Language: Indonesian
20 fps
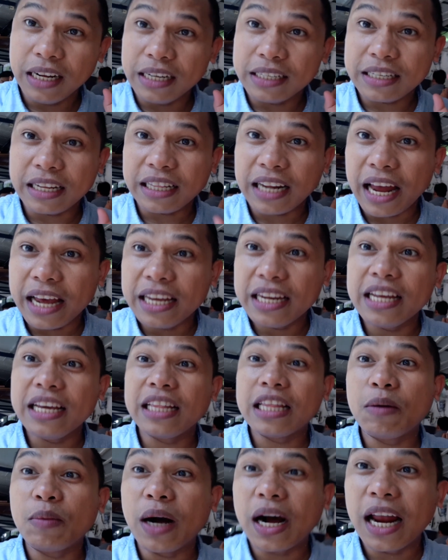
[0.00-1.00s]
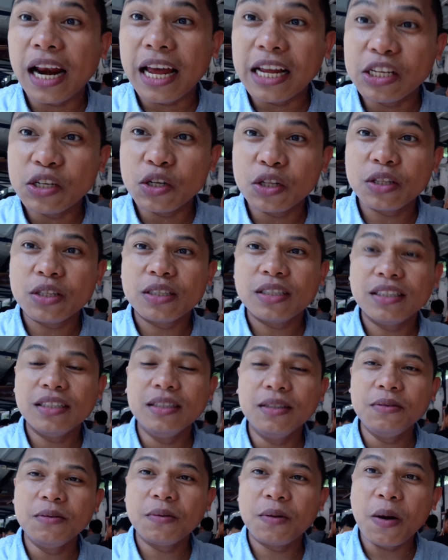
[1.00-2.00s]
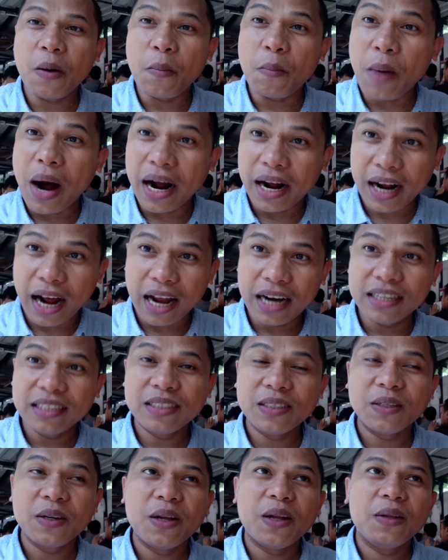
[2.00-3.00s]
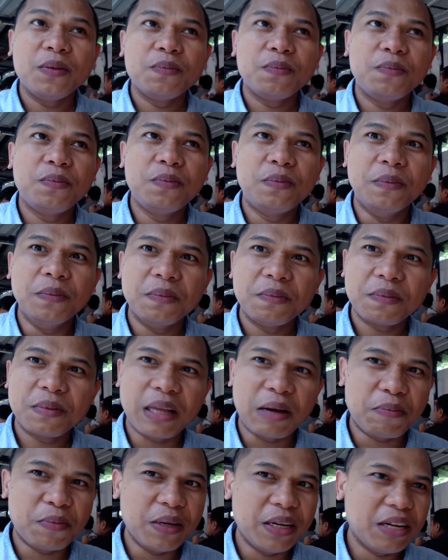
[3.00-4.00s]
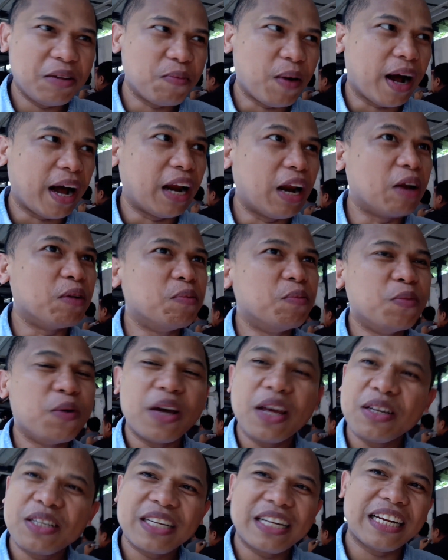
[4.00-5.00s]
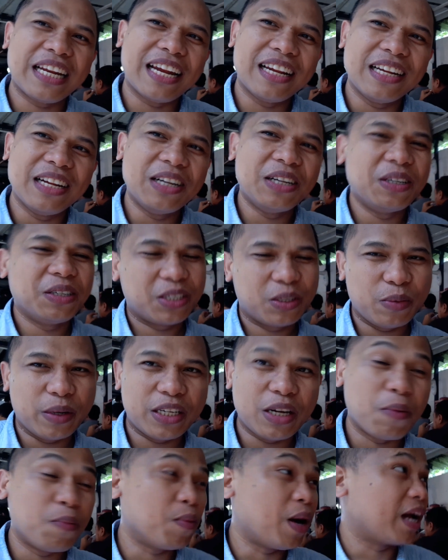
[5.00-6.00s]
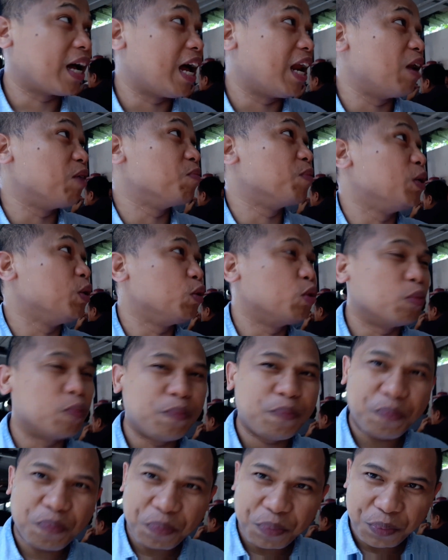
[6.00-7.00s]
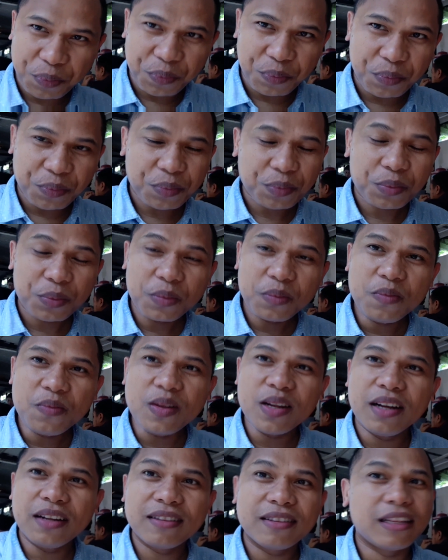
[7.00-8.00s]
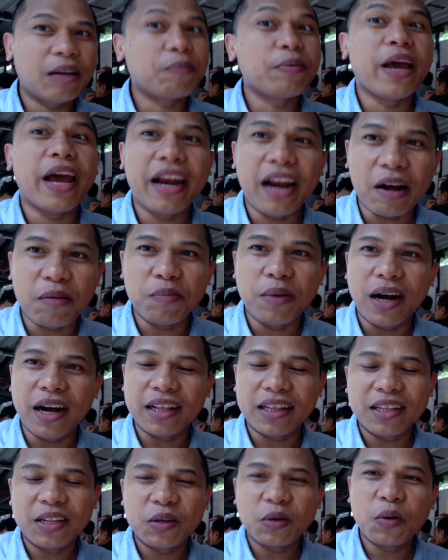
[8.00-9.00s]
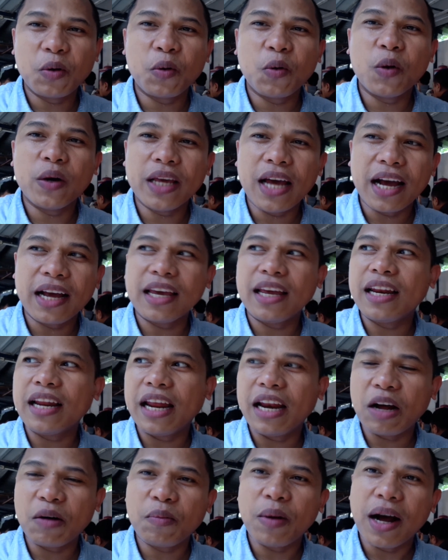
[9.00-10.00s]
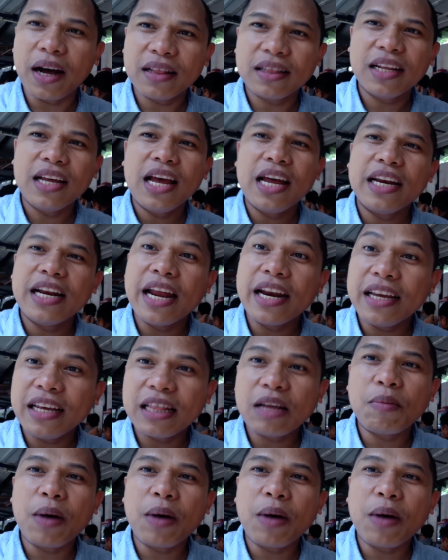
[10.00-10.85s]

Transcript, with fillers: setelah ini kita bakal lanjut makan tapi ini makanan mungkin eh, semacam makanan penutup tapi enak banget gue yakin enak banget dan kita